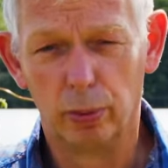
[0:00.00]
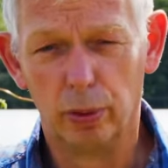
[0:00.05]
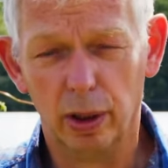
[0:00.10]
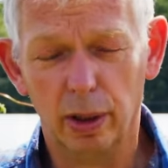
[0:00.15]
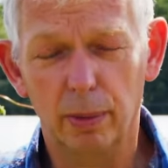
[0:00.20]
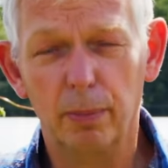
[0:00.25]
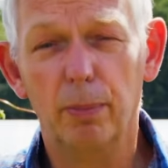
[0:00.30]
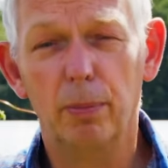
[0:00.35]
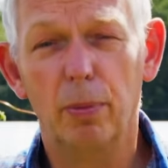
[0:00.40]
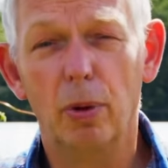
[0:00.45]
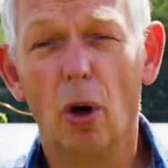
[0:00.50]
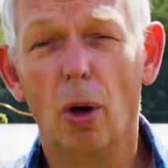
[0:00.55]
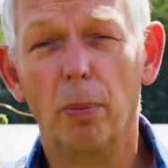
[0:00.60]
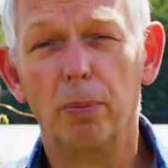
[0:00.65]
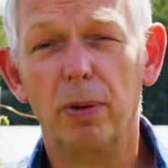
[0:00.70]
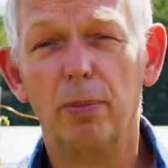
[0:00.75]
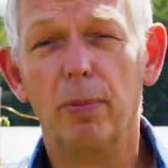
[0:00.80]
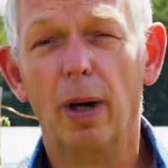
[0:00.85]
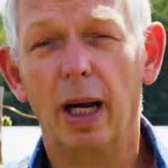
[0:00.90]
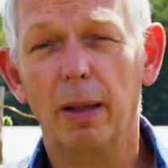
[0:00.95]
im
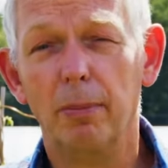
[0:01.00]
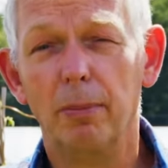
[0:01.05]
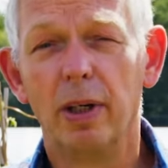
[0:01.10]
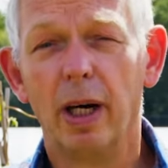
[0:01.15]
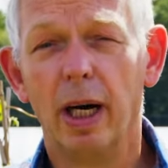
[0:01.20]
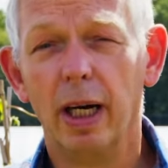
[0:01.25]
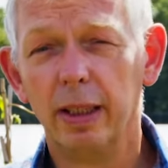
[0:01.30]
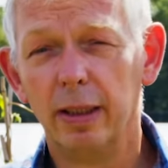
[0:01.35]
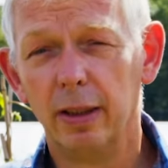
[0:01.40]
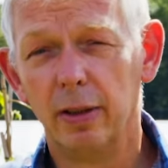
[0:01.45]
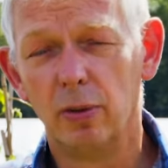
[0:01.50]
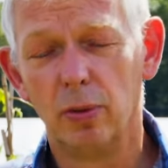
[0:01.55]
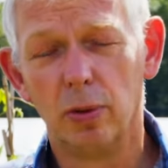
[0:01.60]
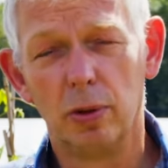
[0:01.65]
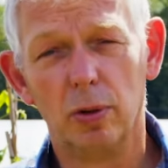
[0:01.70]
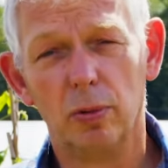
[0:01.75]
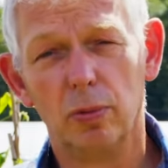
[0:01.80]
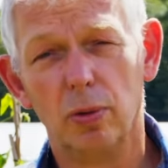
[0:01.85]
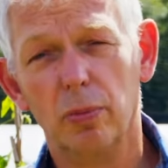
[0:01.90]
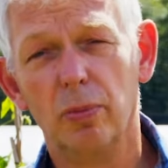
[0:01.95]
optimalen Bereich ist,
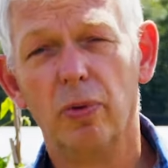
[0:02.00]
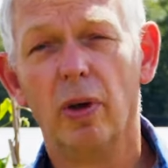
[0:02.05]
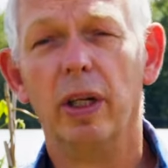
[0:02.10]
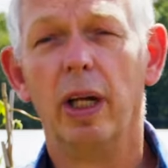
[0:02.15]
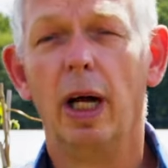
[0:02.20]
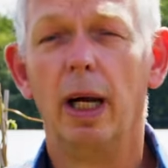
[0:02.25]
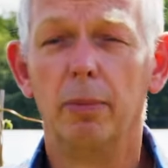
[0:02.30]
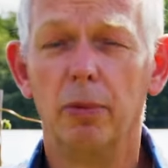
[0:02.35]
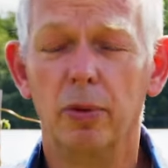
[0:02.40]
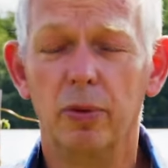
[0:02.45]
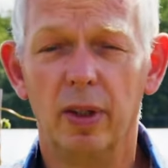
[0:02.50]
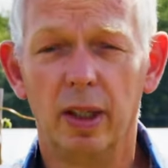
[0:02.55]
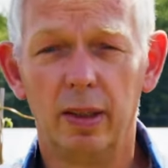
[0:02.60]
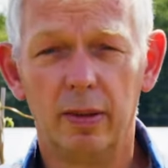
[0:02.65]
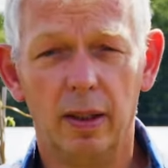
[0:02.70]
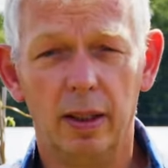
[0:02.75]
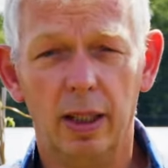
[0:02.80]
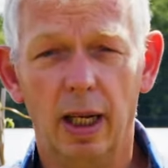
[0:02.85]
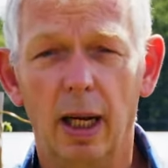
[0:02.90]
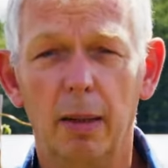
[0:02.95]
zwischen 5,5 und
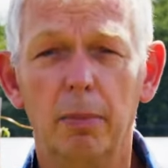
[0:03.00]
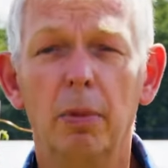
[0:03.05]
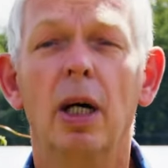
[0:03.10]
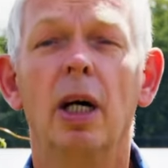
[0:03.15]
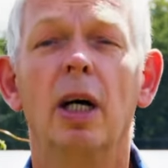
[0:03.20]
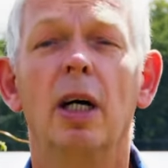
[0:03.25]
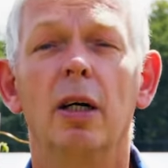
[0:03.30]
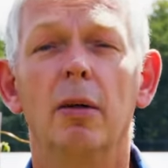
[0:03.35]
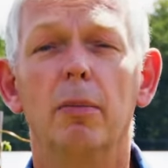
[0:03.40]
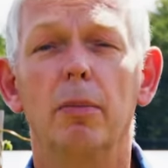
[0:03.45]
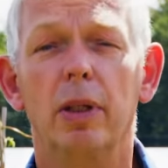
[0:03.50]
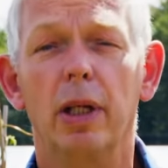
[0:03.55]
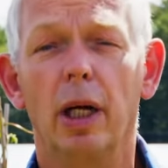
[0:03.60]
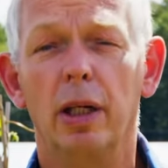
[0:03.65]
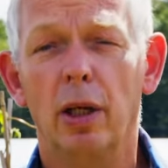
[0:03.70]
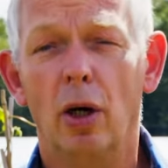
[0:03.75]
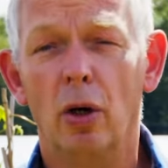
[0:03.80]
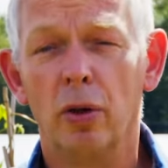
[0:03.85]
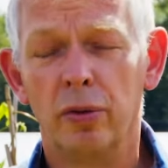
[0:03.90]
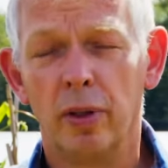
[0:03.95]
6,5 mit
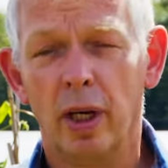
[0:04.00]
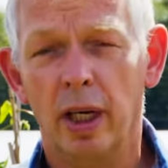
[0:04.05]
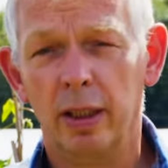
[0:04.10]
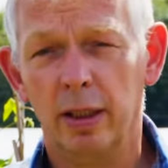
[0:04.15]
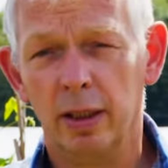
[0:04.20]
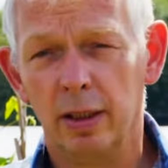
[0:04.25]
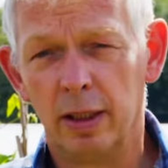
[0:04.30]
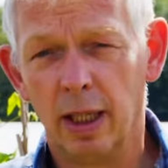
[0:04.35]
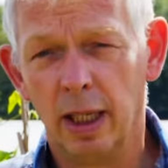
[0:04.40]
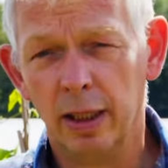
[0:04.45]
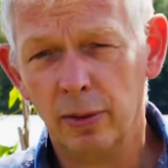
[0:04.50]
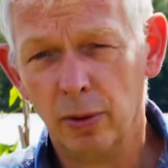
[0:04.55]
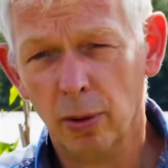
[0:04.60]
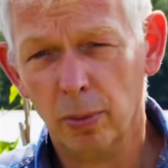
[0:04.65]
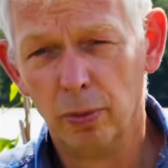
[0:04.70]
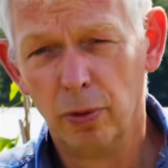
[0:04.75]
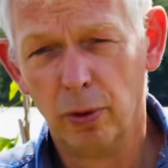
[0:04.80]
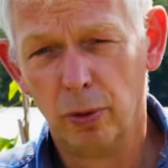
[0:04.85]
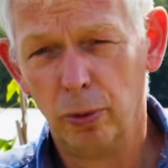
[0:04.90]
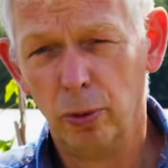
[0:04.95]
einer ausreichenden
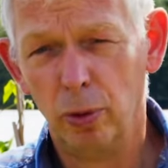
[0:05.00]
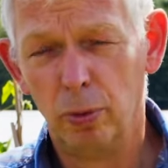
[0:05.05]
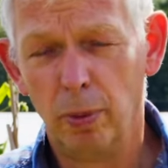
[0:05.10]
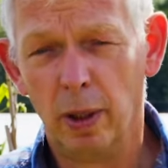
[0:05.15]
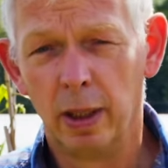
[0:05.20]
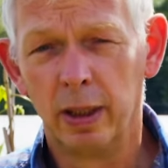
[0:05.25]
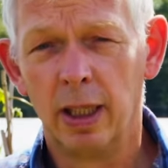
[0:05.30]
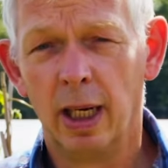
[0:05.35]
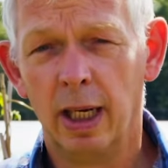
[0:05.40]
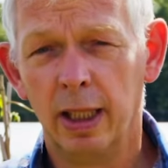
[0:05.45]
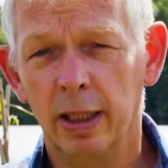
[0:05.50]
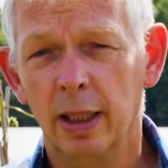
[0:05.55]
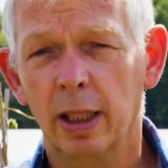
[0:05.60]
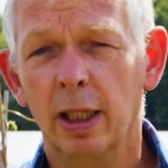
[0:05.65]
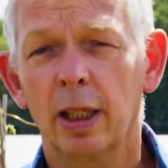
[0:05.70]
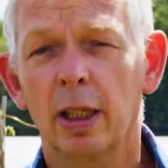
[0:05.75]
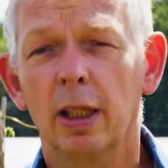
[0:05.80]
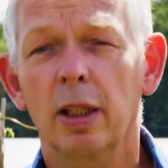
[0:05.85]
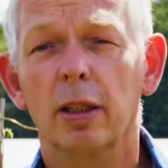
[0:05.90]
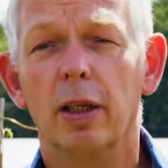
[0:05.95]
Kalziumverfügbarkeit.
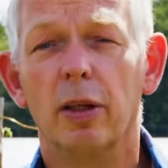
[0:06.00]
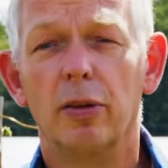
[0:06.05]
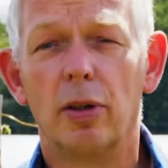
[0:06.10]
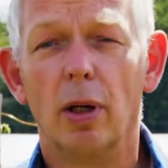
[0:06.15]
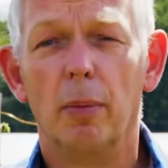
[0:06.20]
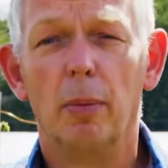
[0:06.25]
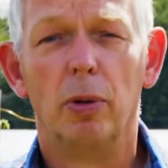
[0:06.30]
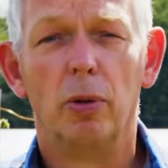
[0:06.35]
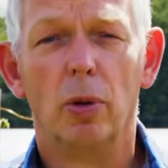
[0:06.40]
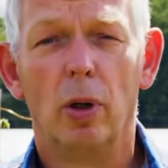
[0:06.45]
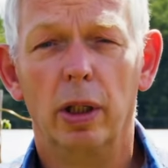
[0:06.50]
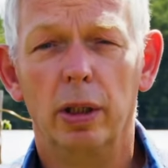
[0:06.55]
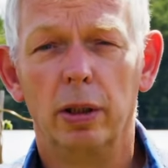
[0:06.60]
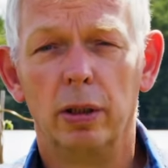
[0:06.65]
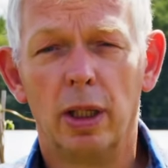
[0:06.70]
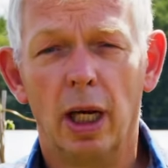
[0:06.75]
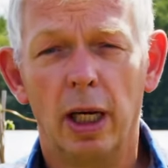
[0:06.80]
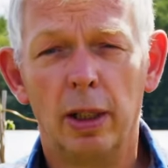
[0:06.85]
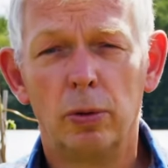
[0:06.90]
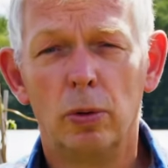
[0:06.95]
Das kann man durch
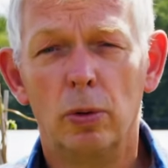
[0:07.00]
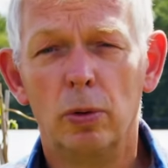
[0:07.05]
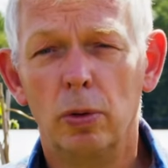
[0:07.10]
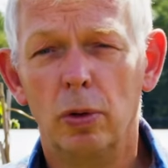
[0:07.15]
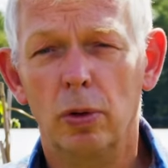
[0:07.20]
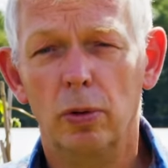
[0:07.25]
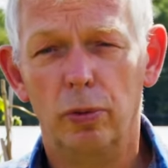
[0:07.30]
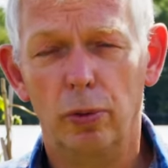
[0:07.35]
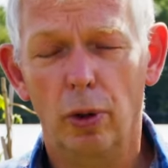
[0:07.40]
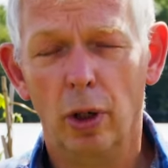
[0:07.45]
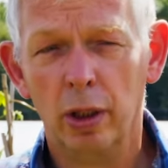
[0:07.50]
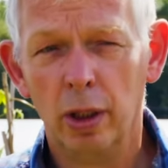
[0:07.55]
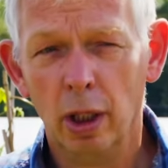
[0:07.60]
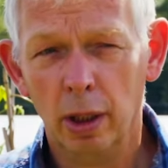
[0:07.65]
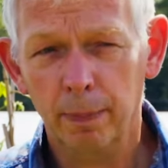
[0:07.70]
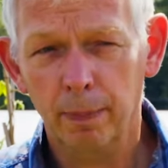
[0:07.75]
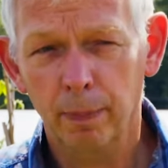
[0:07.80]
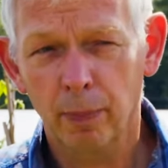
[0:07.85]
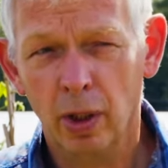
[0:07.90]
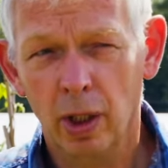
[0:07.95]
eine Kalkung
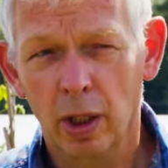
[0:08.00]
fördern.